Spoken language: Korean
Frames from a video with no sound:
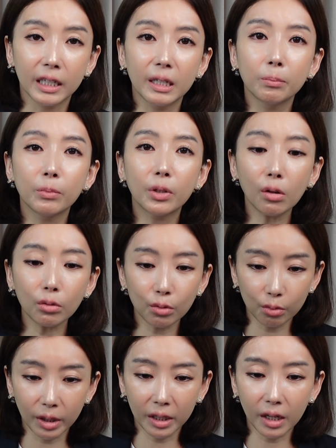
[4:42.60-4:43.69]

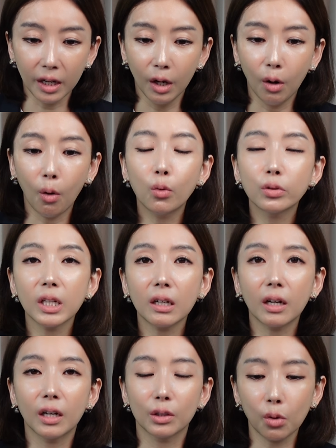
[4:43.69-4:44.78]
김경수에게
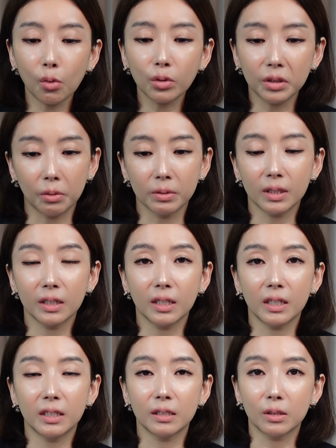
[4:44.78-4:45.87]
오사카 총영사
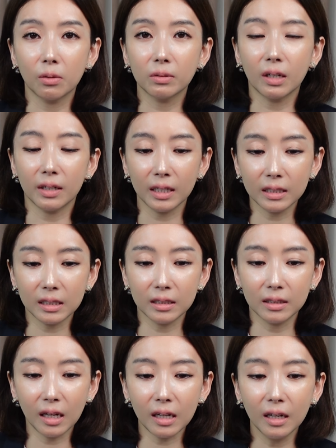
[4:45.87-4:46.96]
자리를
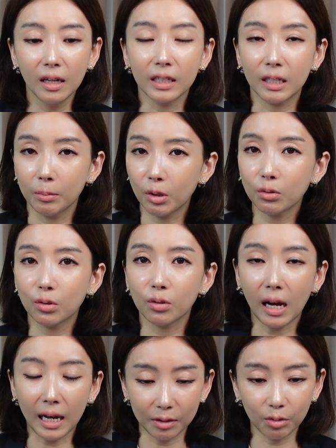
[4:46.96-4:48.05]
청탁했으나
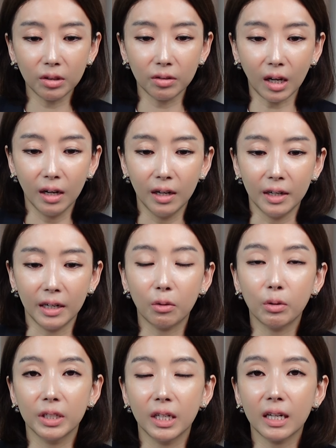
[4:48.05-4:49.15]
김경수가 안
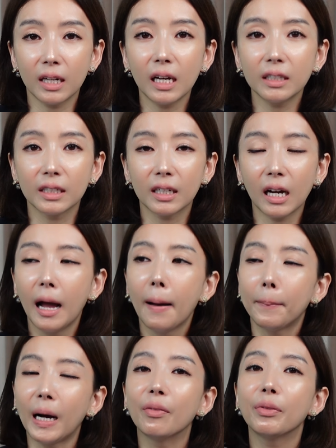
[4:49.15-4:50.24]
된다라고 이야기를 하니까
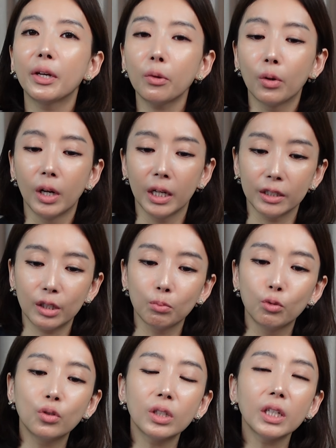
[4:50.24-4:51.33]
반대로 이제
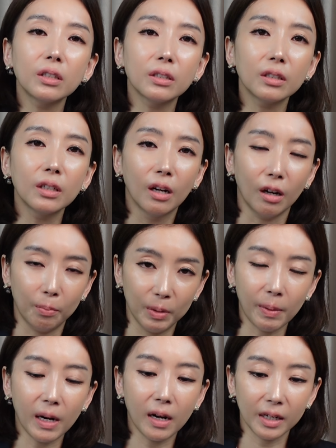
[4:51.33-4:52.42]
문재인을 어,
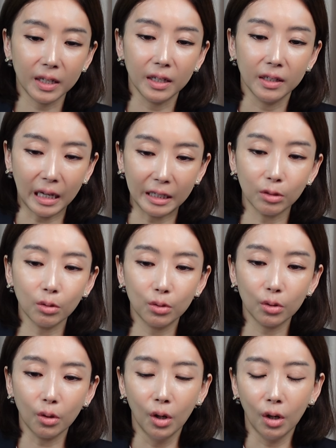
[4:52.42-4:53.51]
비방하기
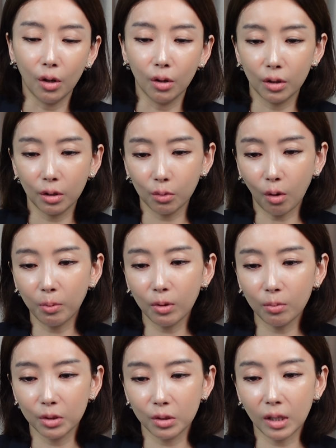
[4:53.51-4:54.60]
나섰죠. 어, 그리고
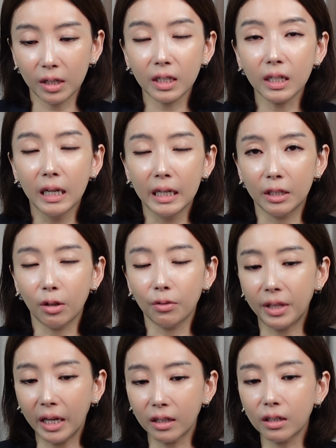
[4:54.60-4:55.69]
더불어민주당이 이런
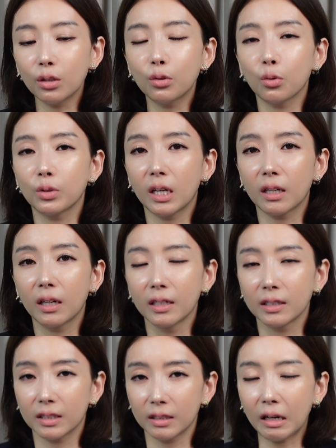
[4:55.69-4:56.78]
댓글 조작
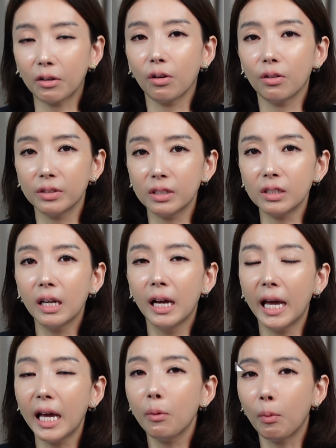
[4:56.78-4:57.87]
사건을
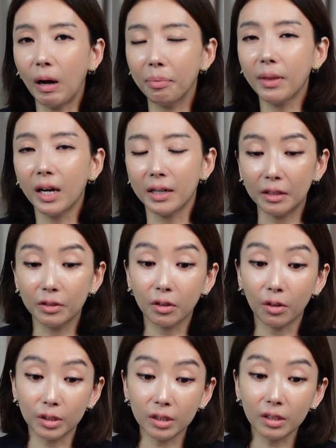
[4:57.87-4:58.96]
해왔다라는
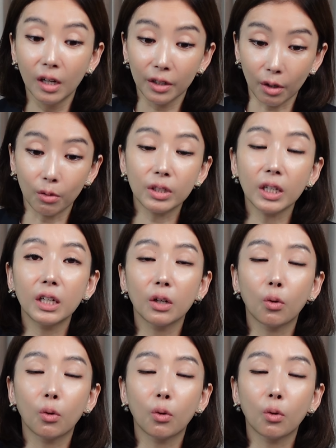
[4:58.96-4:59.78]
것을 경찰에